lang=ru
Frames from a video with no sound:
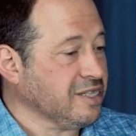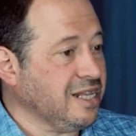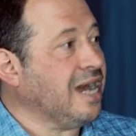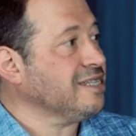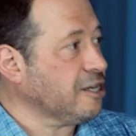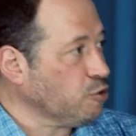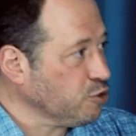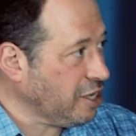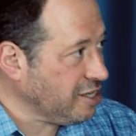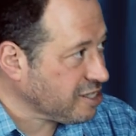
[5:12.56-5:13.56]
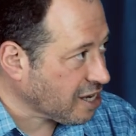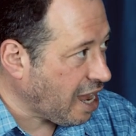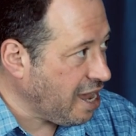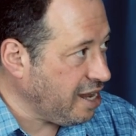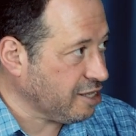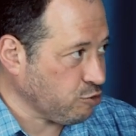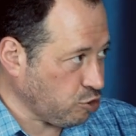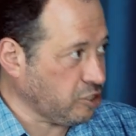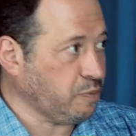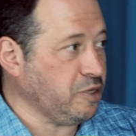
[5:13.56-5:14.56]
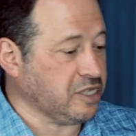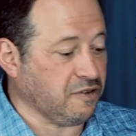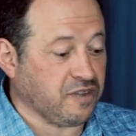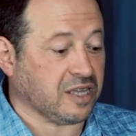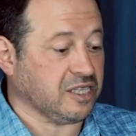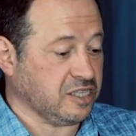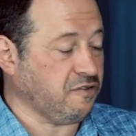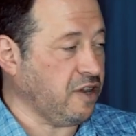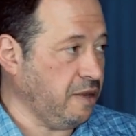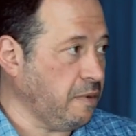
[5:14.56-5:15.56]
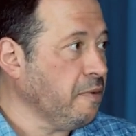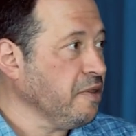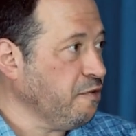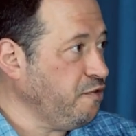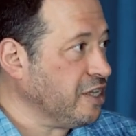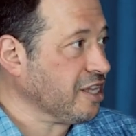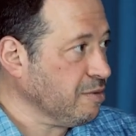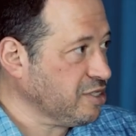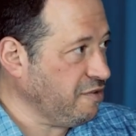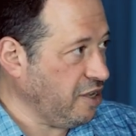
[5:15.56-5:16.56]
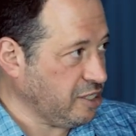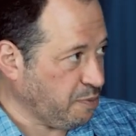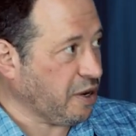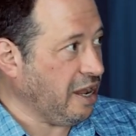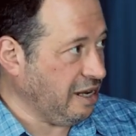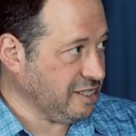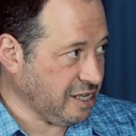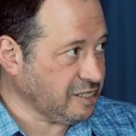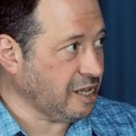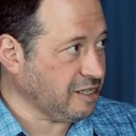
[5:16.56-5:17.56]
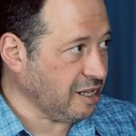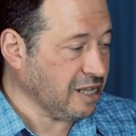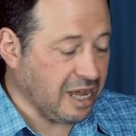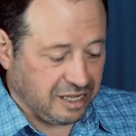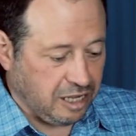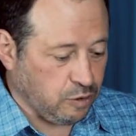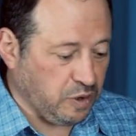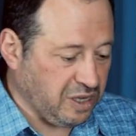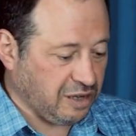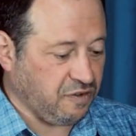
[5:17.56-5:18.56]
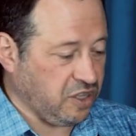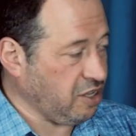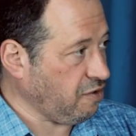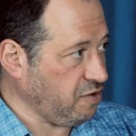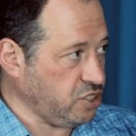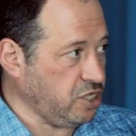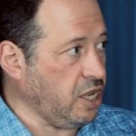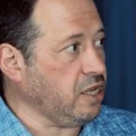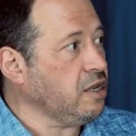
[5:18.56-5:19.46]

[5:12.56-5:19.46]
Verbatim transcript: для народа Израиля, то, что записано в так называемом Ветхом Завете, правильнее сказать, Танах, нету никаких ветхих вещей.